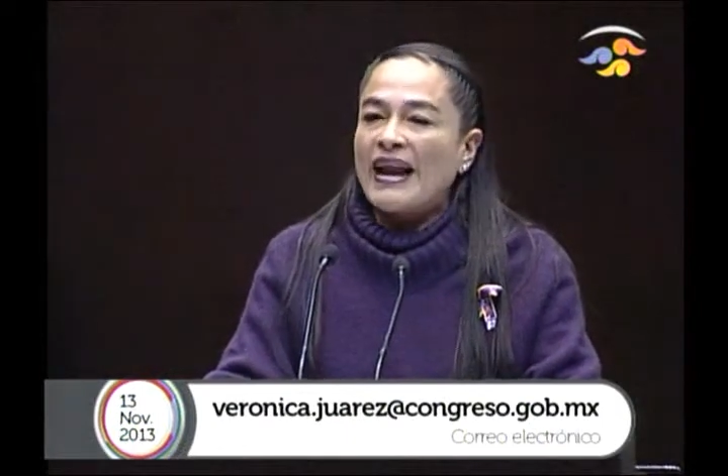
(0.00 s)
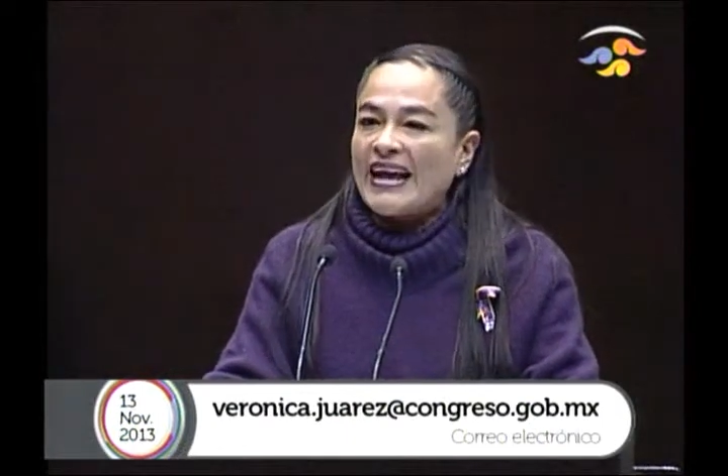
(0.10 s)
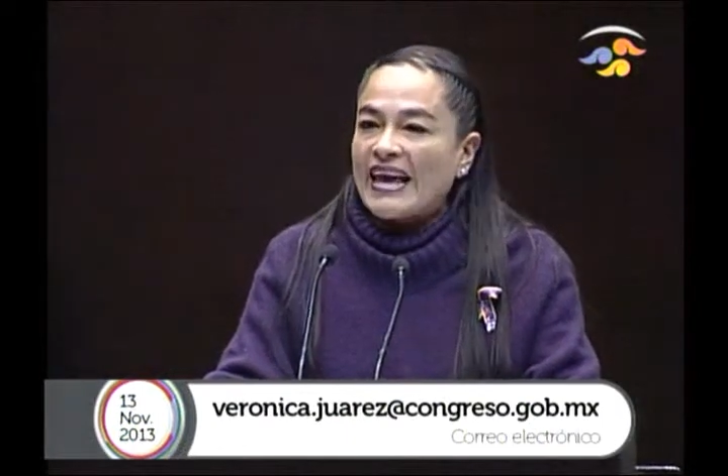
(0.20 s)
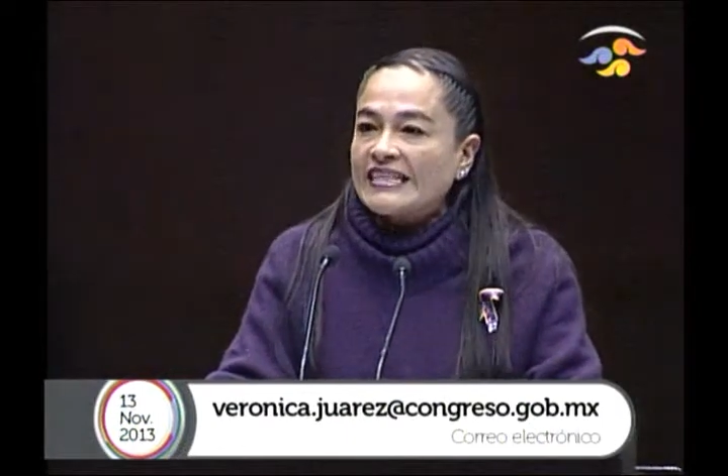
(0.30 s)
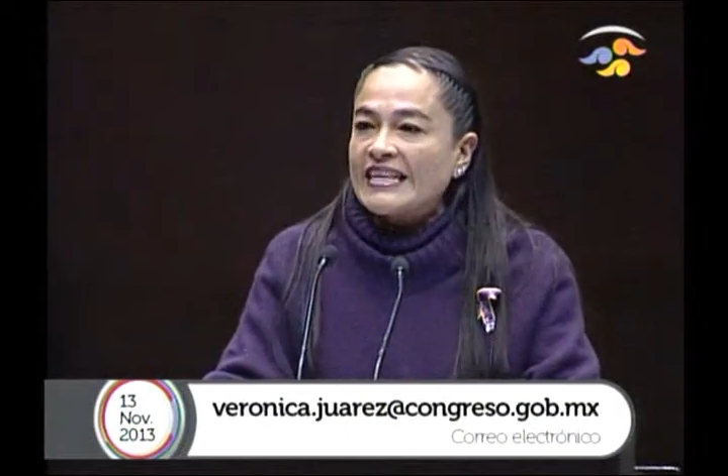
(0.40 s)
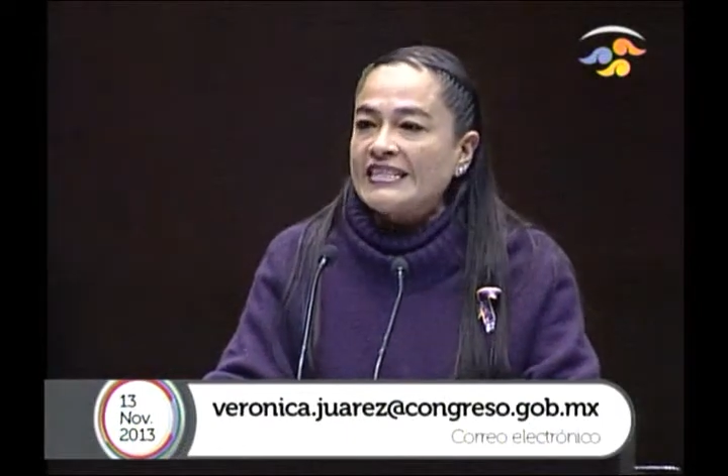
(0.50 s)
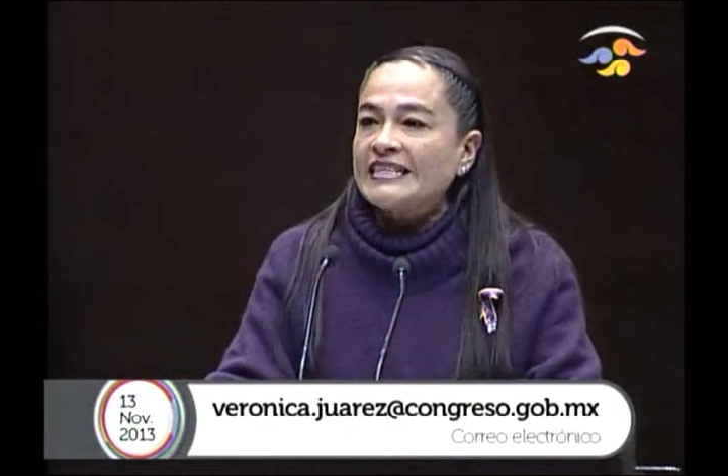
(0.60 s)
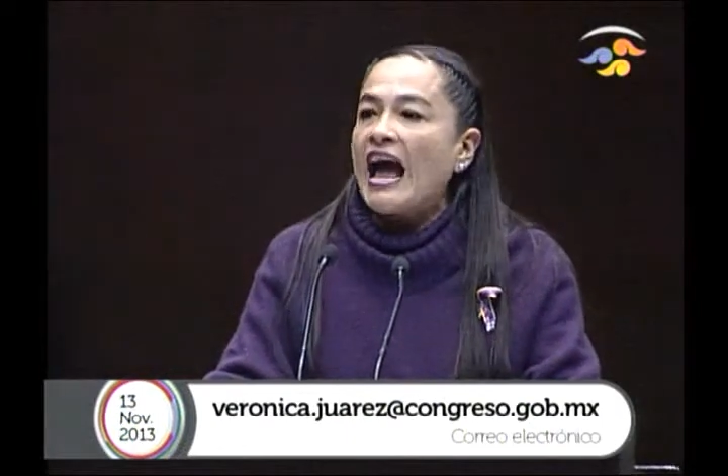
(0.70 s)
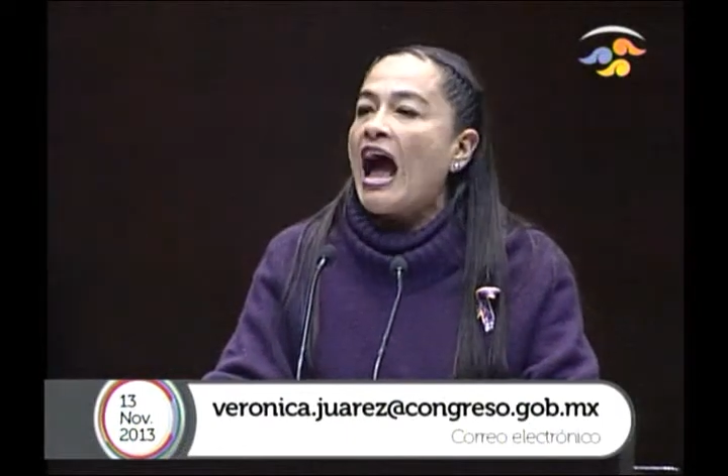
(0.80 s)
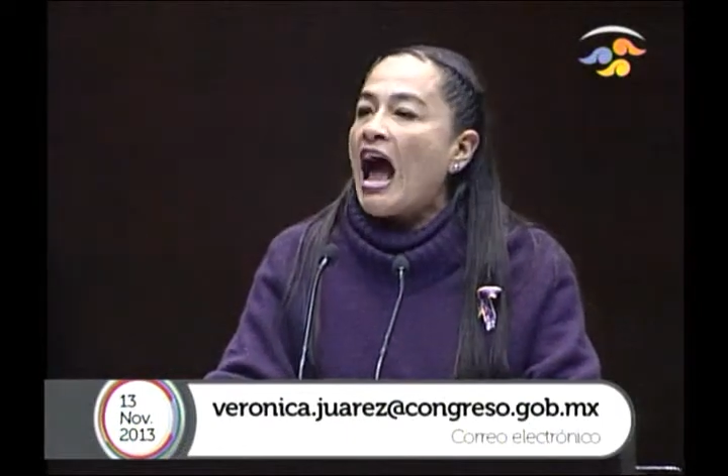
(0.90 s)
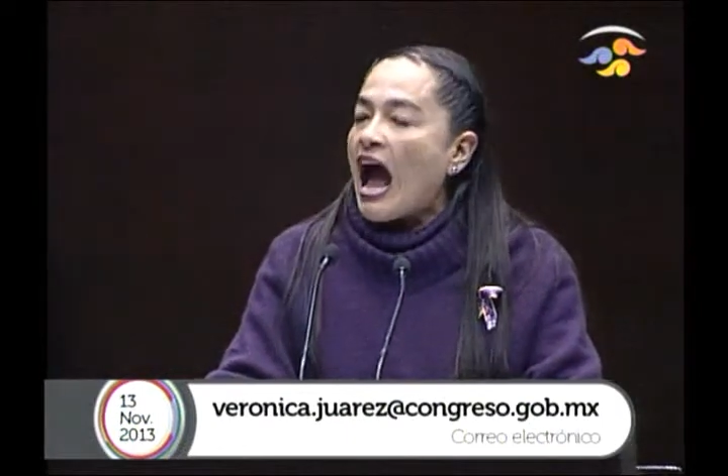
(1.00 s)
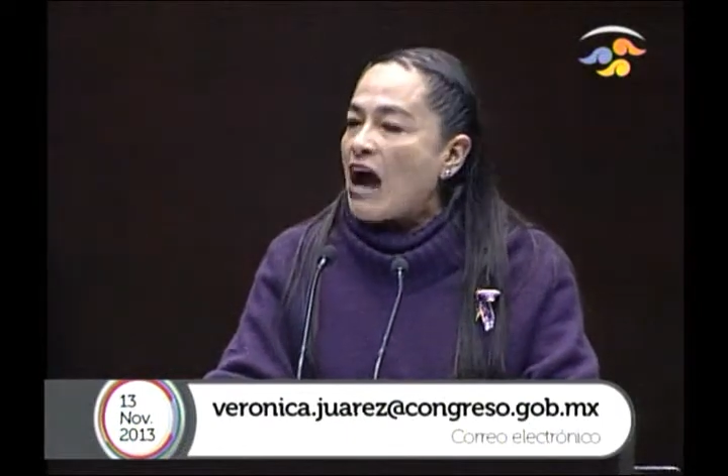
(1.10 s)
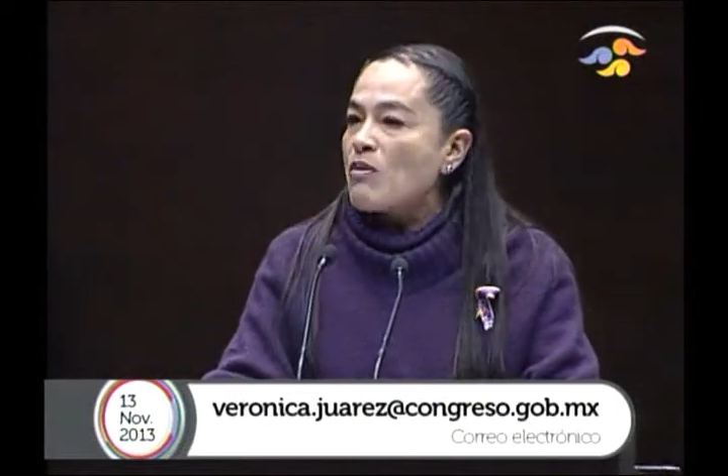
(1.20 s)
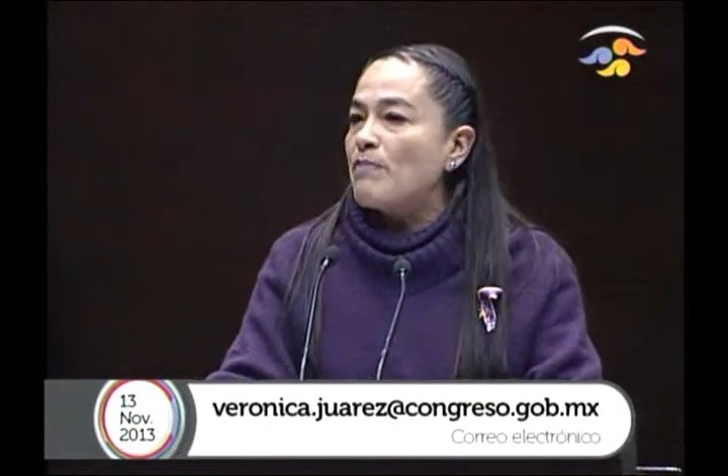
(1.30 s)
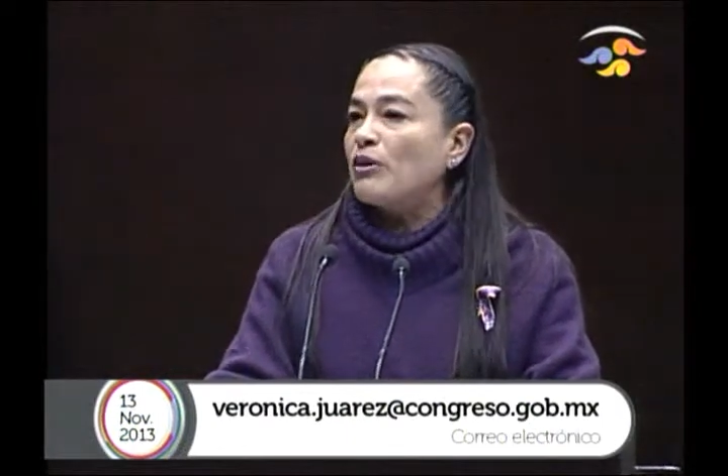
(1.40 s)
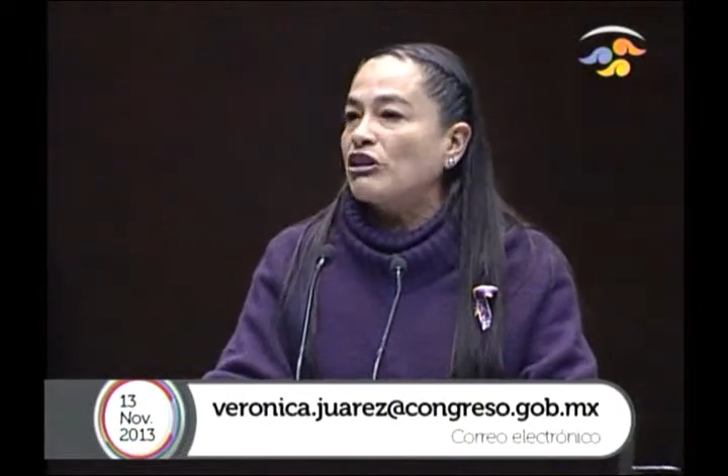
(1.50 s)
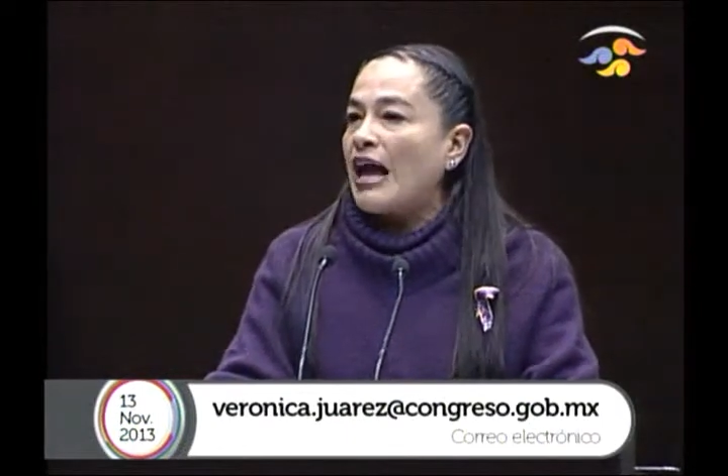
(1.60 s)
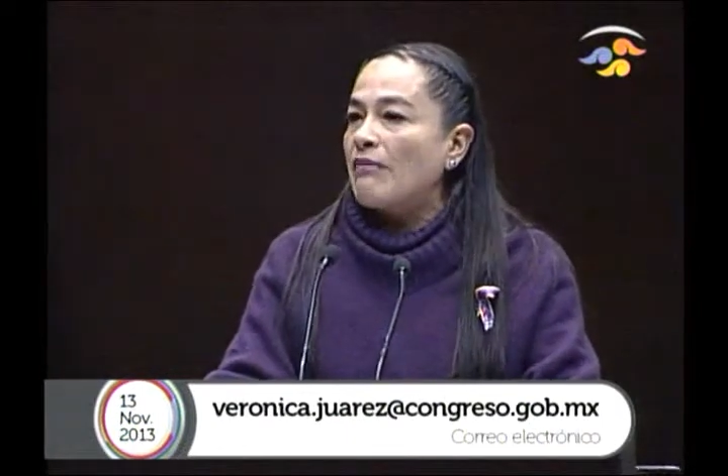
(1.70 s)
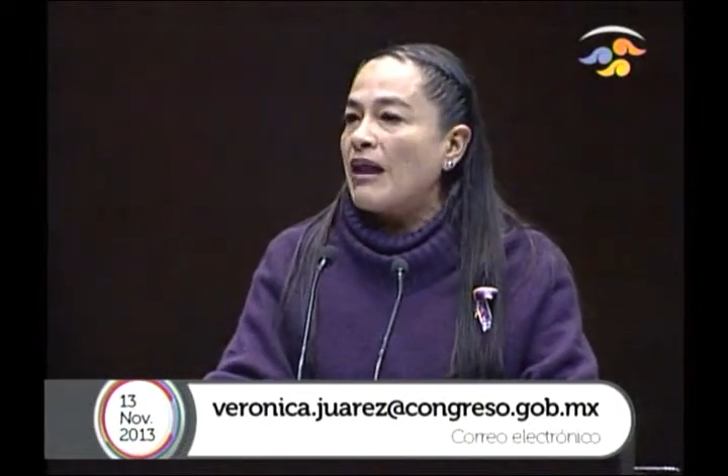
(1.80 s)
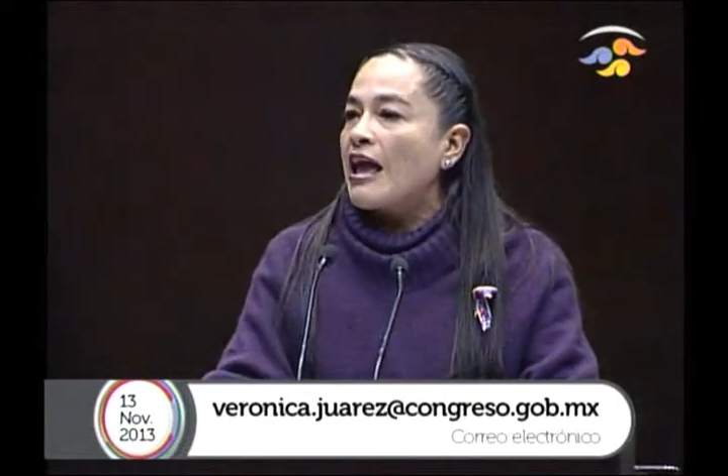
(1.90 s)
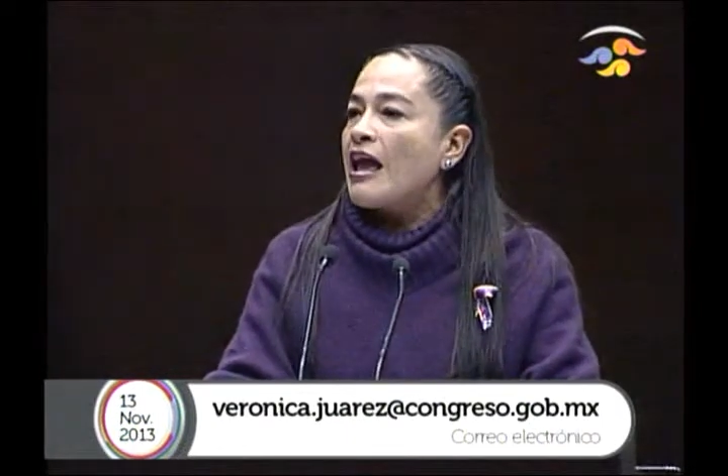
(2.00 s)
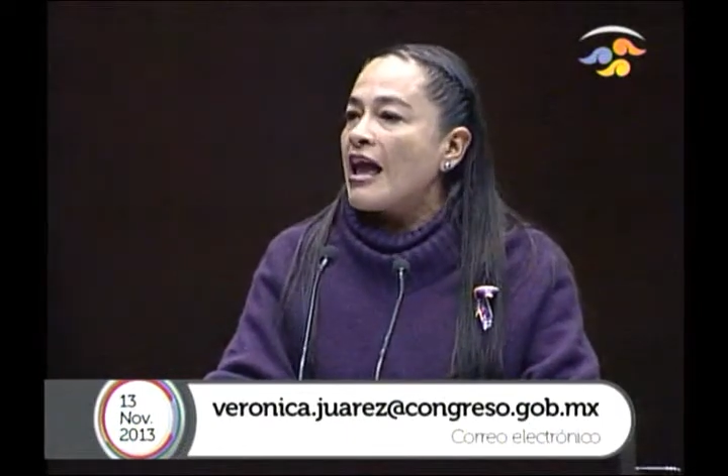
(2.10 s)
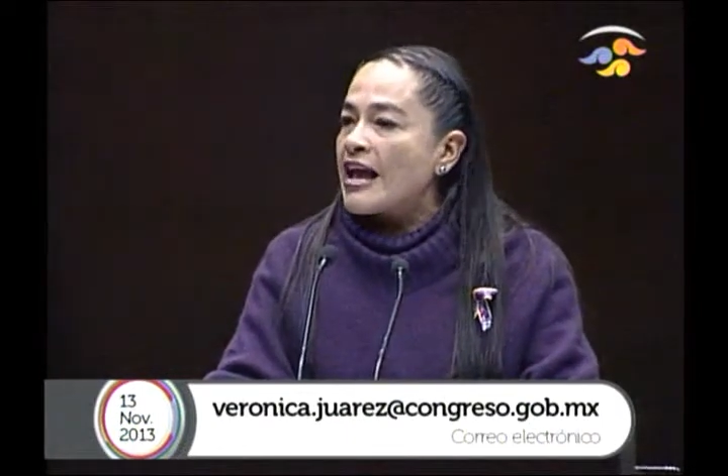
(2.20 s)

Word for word: para que exista agua potable